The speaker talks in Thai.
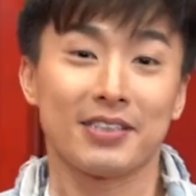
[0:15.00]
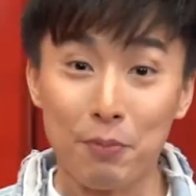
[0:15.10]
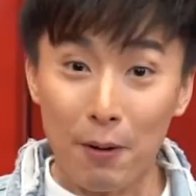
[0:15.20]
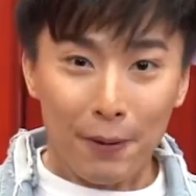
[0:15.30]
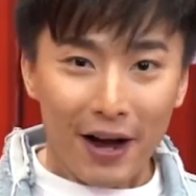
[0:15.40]

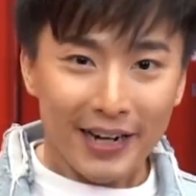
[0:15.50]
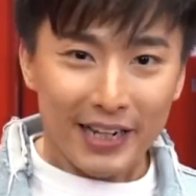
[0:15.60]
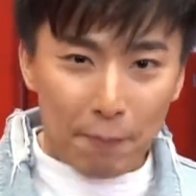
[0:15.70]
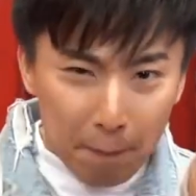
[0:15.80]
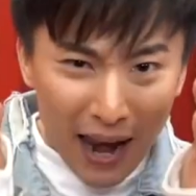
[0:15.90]
สำหรับใคร
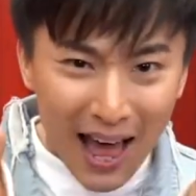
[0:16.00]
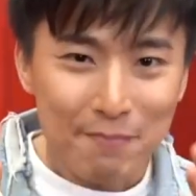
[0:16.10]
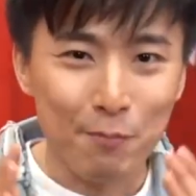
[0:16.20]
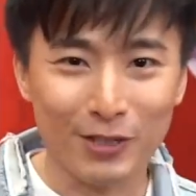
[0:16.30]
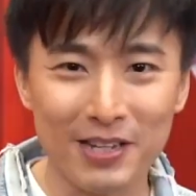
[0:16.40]
ที่พ
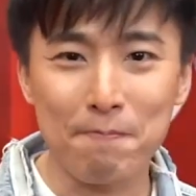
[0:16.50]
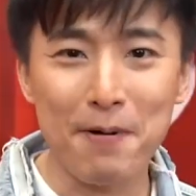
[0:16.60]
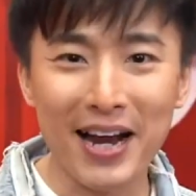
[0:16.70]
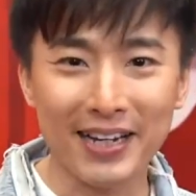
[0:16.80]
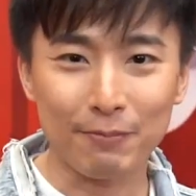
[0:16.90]
ลาดบทสัม
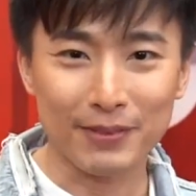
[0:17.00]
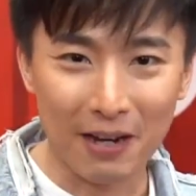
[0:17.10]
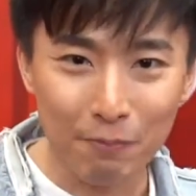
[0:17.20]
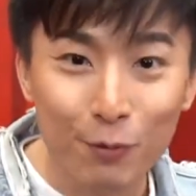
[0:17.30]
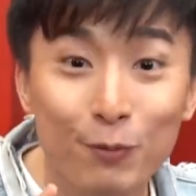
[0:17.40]
ภาษณ์กับ
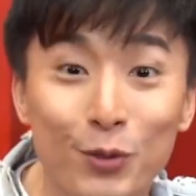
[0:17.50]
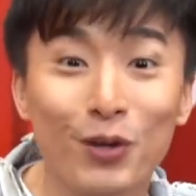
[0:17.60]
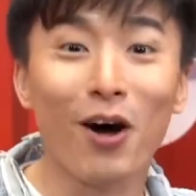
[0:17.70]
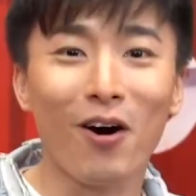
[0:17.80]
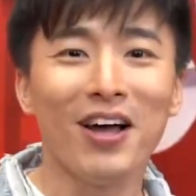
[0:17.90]
สามหนุ่ม
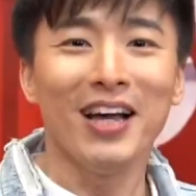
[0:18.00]
สุดหล่อ